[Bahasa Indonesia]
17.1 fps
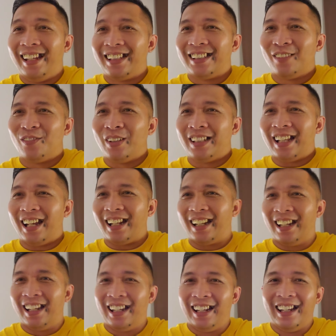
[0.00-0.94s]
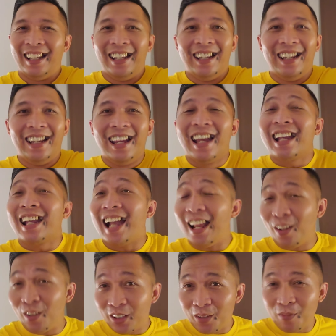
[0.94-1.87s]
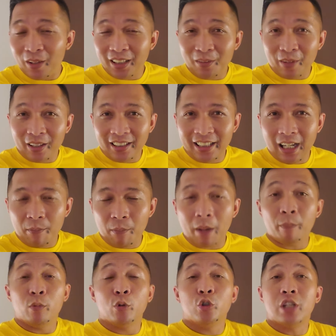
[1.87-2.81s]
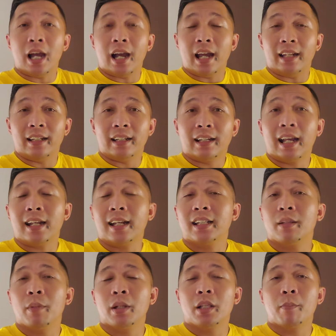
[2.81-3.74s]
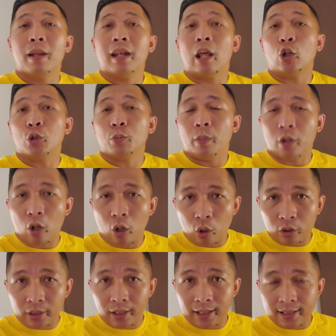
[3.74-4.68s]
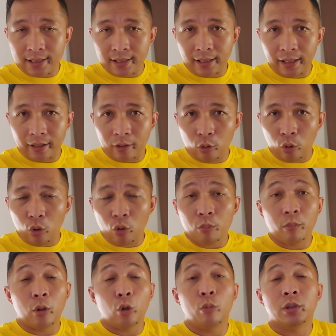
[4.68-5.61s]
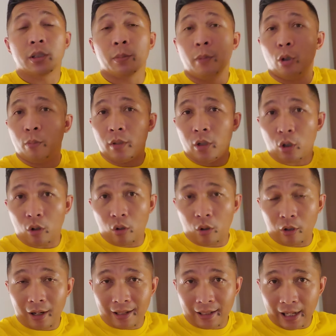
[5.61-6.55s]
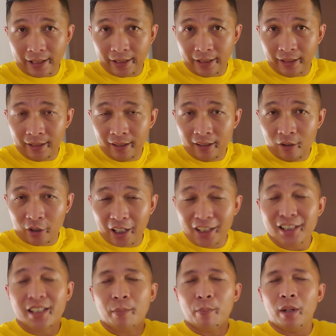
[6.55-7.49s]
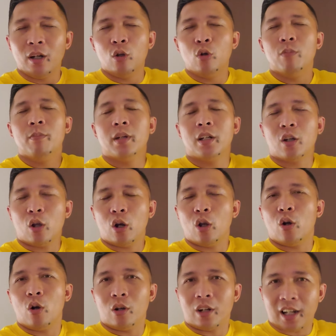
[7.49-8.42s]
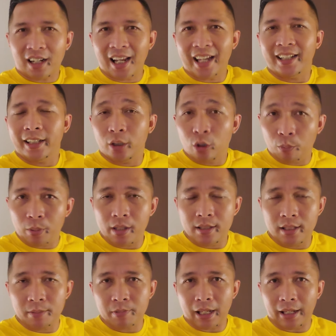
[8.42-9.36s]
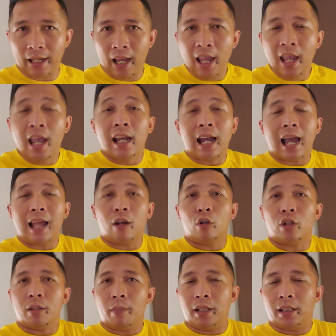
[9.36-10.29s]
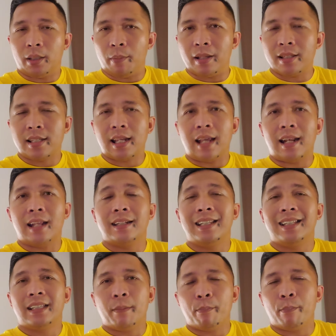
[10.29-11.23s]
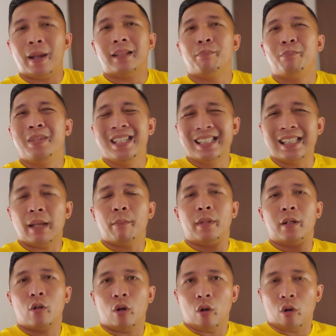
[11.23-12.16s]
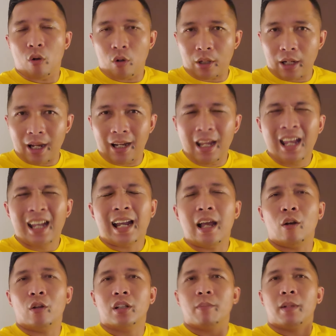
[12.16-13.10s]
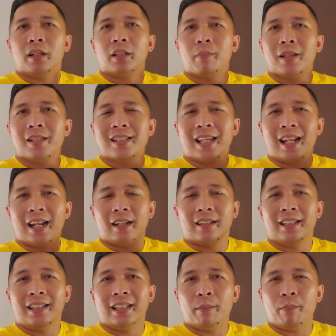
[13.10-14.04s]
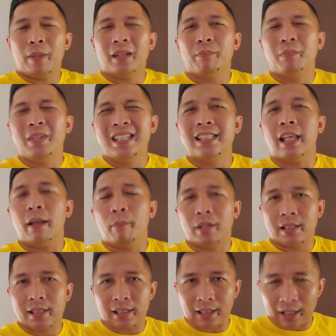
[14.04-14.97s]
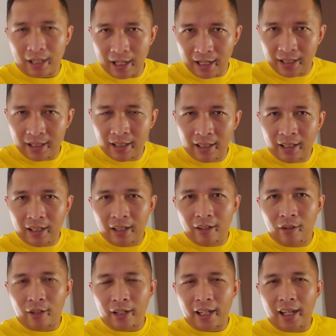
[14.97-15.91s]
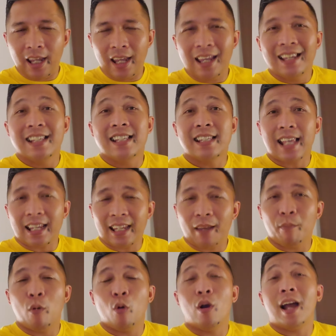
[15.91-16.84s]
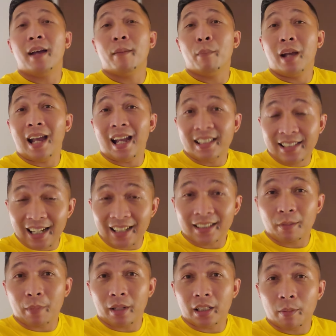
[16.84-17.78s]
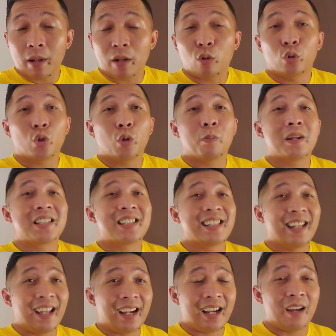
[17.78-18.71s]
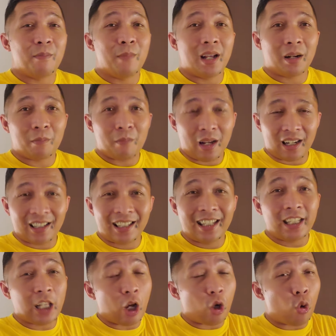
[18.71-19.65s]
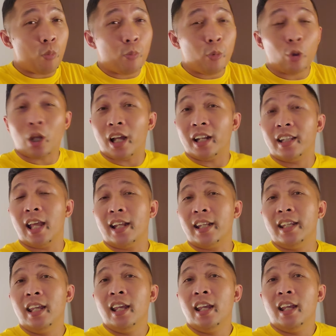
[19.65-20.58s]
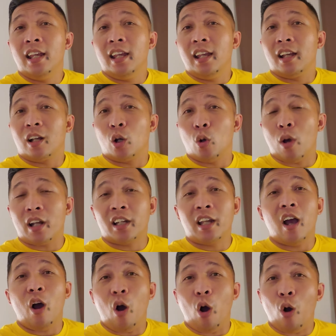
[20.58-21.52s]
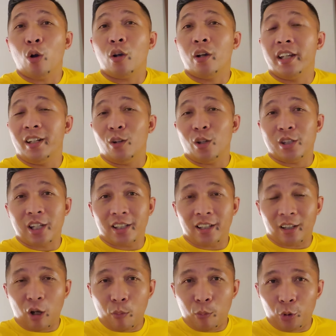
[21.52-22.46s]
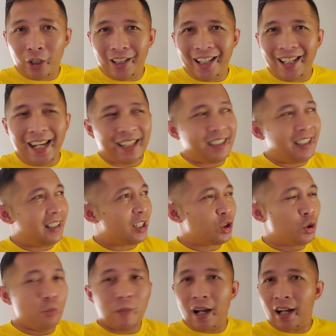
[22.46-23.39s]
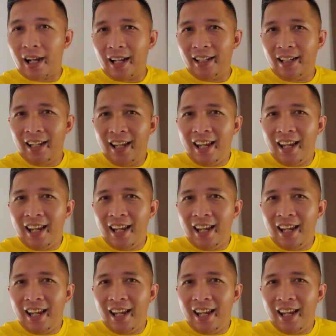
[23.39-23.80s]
sebentar kalau teman-teman tidak mampu jangan karena teman-teman harus menolong diri sendiri dulu belum sebelum menolong orang lain Oke, sebelum menolong orang lain itu prinsip saya. Kalau teman-teman sekarang di tempat bisa menolong orang, kalau teman-teman sekarang di tempat bisa bersedekah, oke, saya mengajak teman-teman untuk bersedekah bareng-bareng. Kita kumpulkan dari keluarga Oke Indo Channel Community dan kita sumbangkan.